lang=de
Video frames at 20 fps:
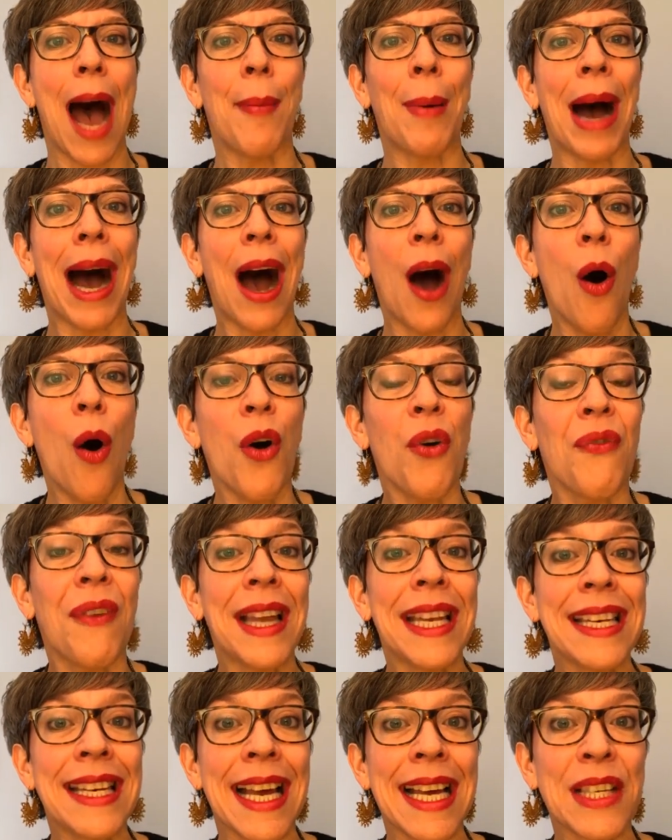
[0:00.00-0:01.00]
Aber auch
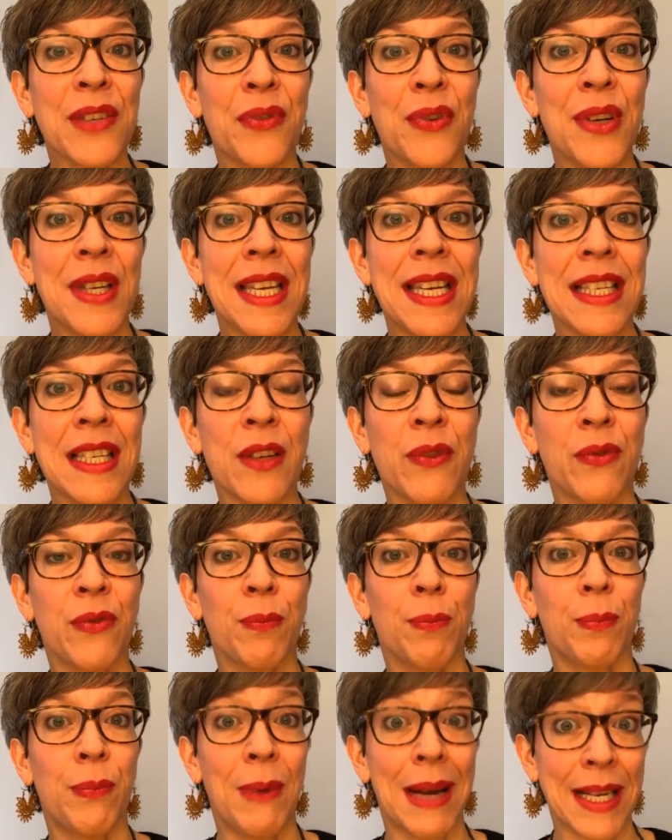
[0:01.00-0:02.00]
wenn das für diese
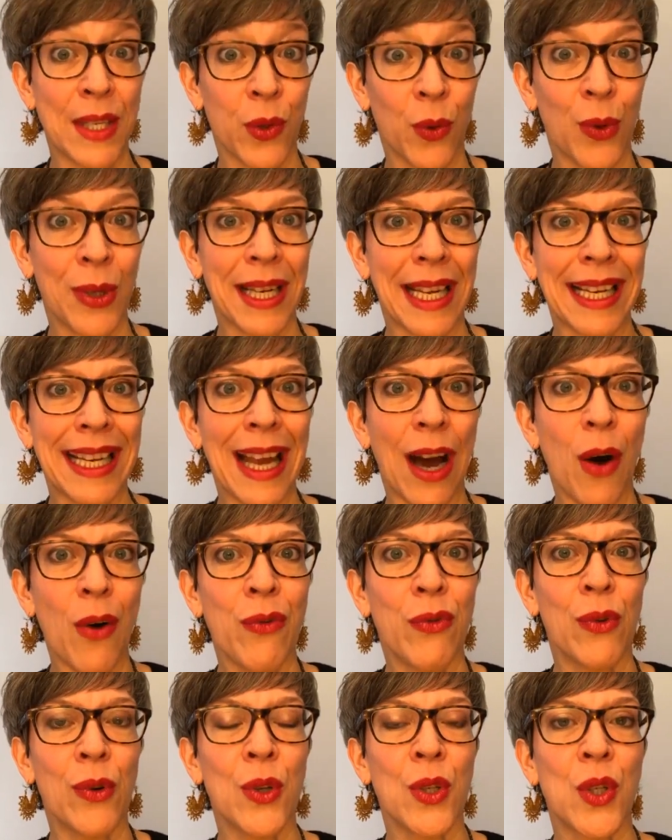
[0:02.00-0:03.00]
Person
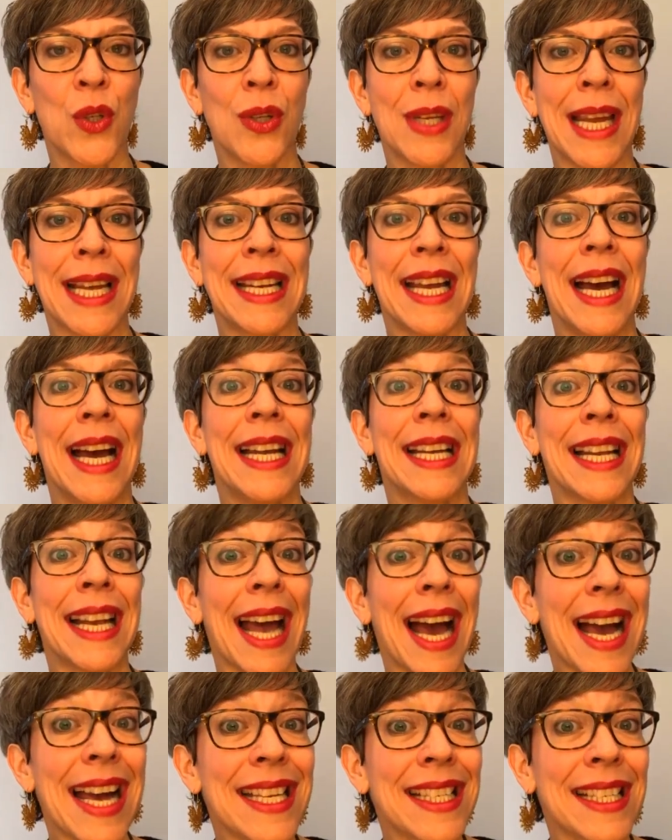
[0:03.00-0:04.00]
genau funktioniert,
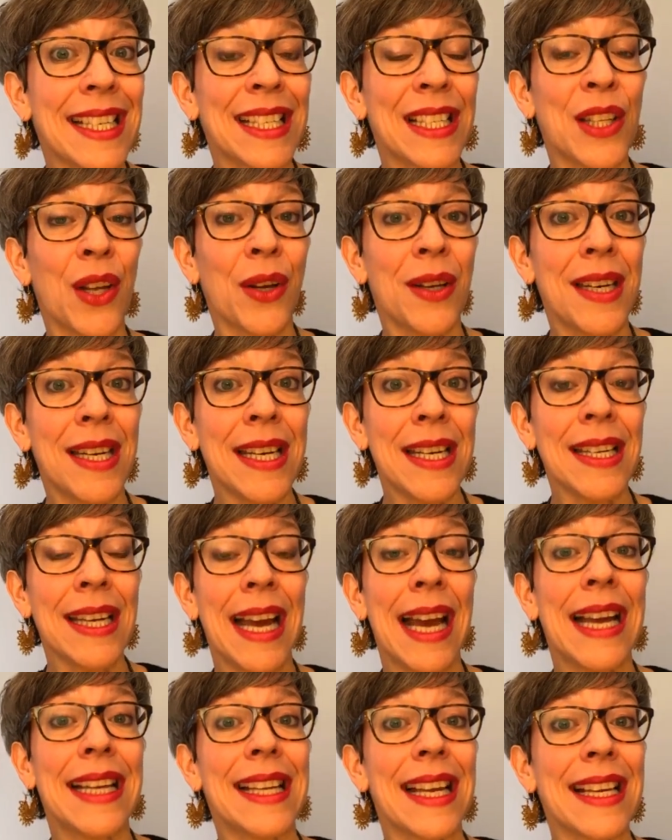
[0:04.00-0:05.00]
dann heißt das noch
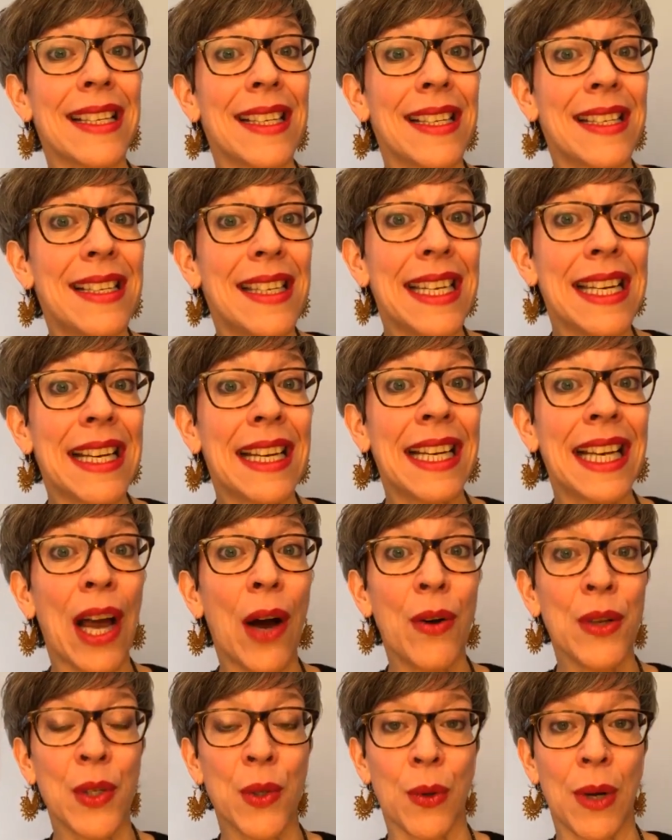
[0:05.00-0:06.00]
nicht, dass es dir
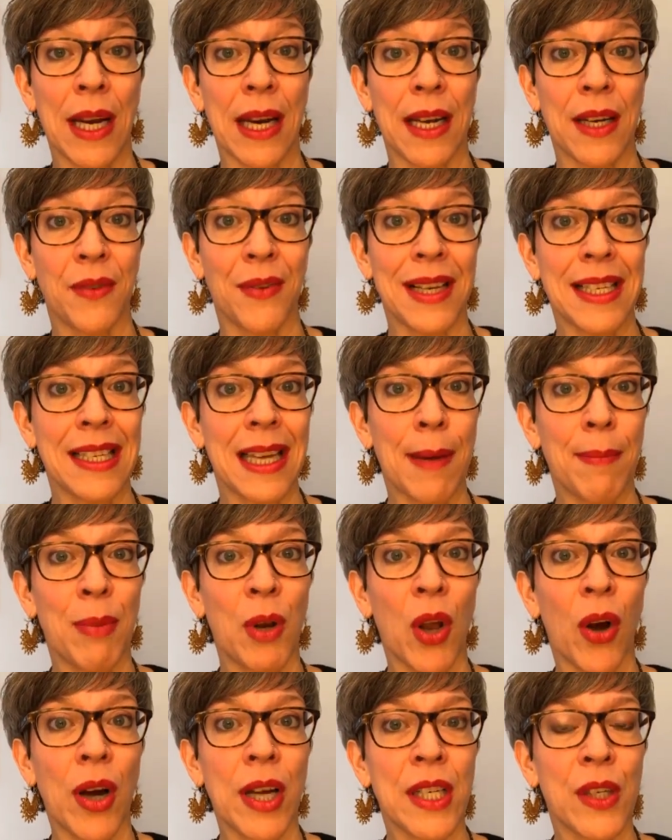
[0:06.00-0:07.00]
genauso geht. Weil es
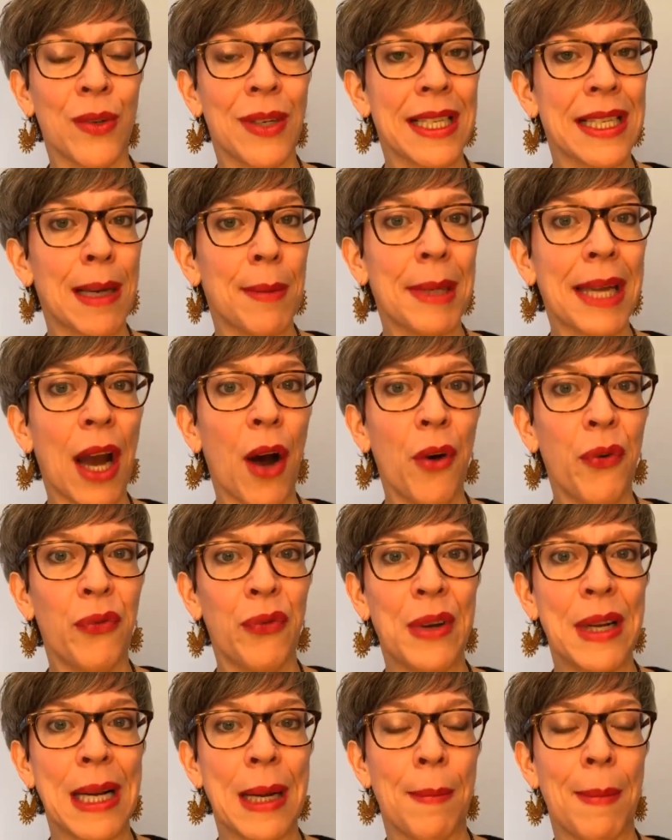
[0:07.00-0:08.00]
gibt Leute, und das habe ich auch
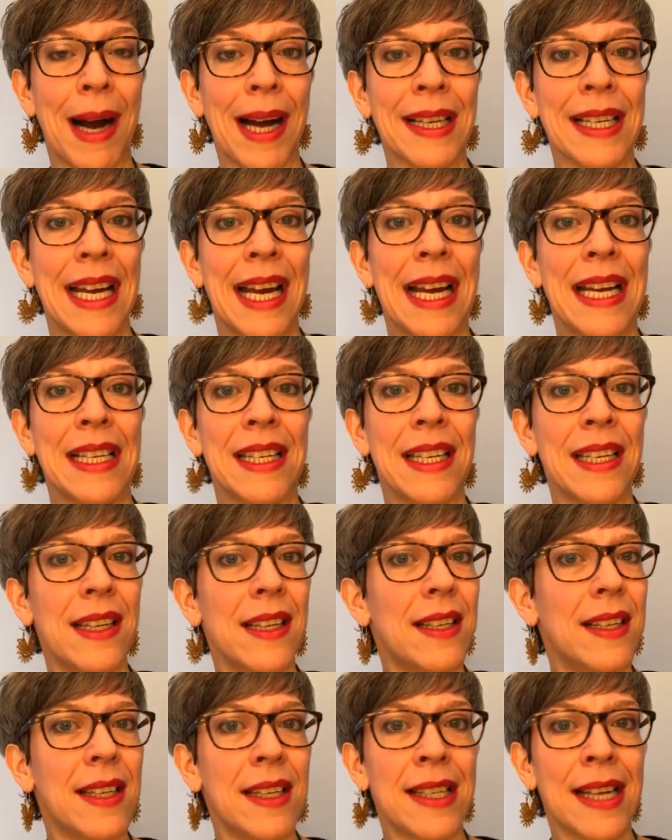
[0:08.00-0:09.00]
viel gemacht,
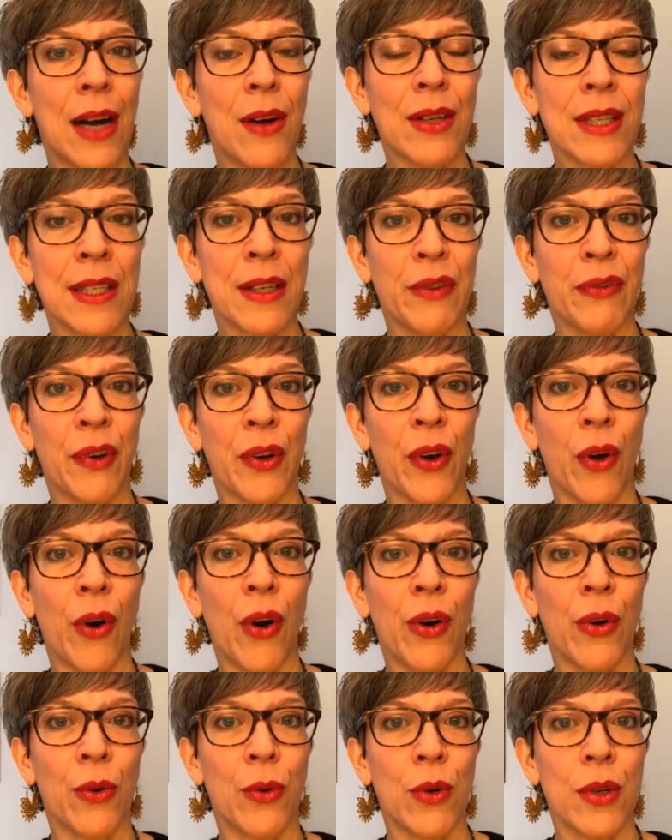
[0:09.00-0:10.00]
die, die Tausende von
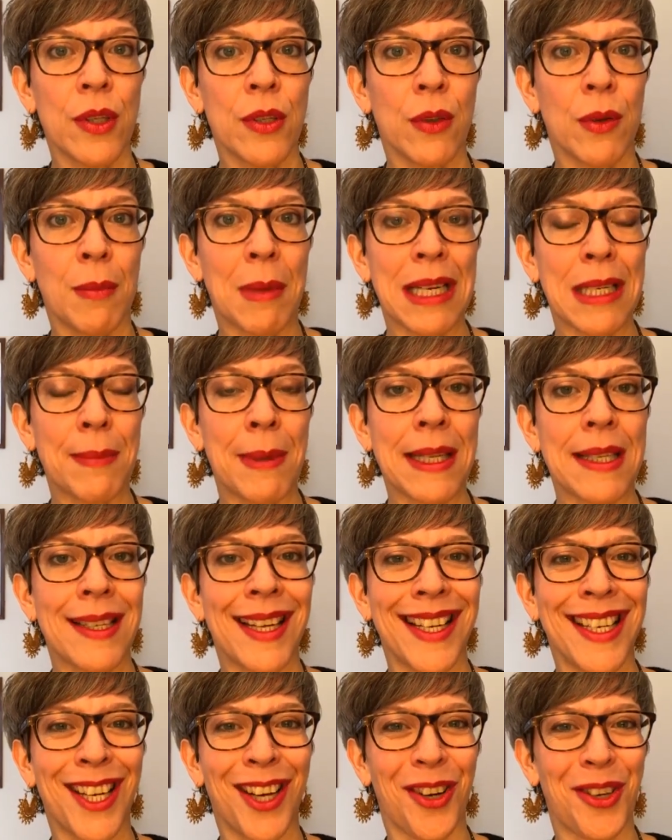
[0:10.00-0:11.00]
Euros und manchmal
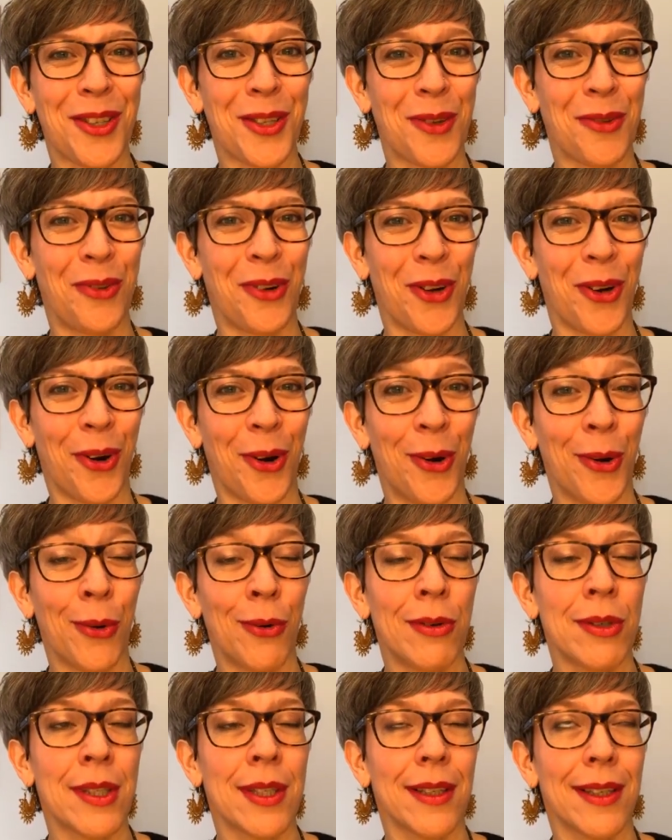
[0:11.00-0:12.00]
Zehntausende von
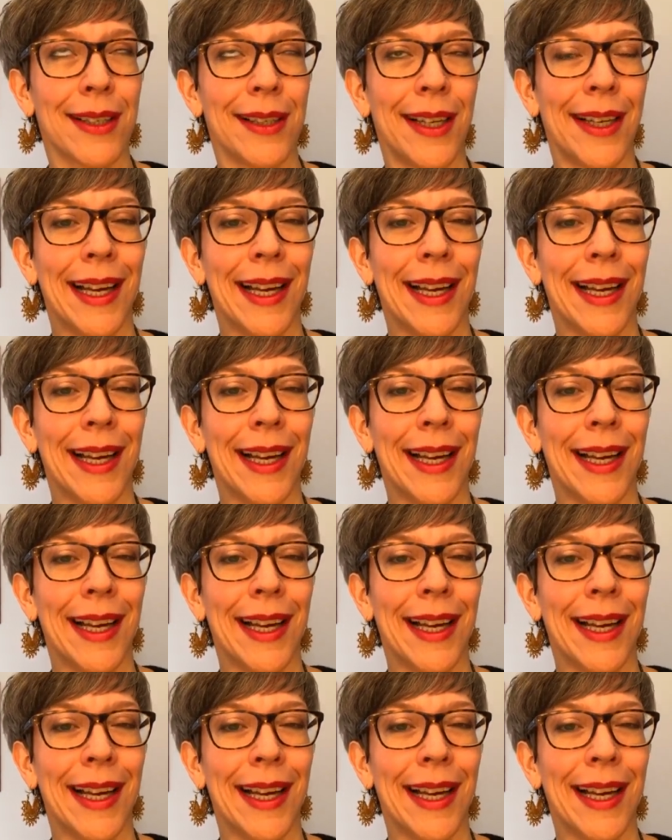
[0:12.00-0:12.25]
Euros